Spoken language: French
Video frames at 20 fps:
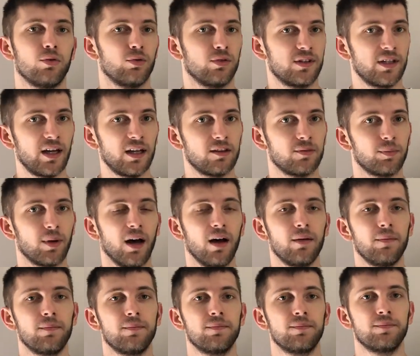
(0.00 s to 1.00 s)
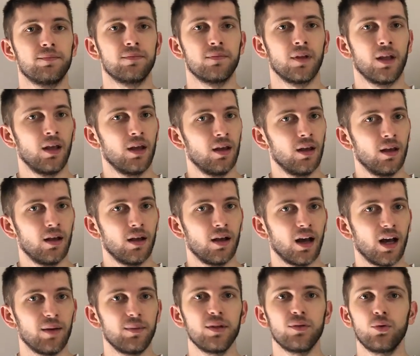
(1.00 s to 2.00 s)
ne s'arrête pas.
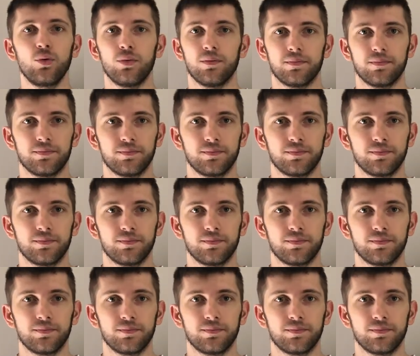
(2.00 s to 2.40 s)
à bientôt